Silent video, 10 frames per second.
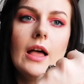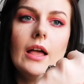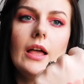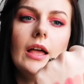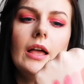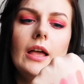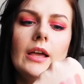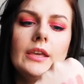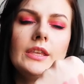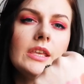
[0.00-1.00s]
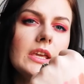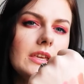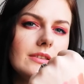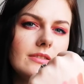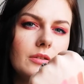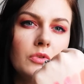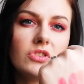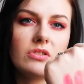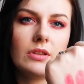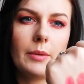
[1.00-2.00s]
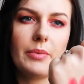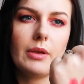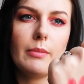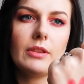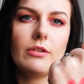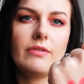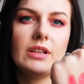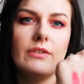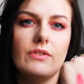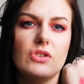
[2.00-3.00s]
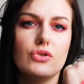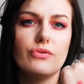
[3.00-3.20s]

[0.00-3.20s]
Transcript: E, i nie jest mocno napigmentowana, więc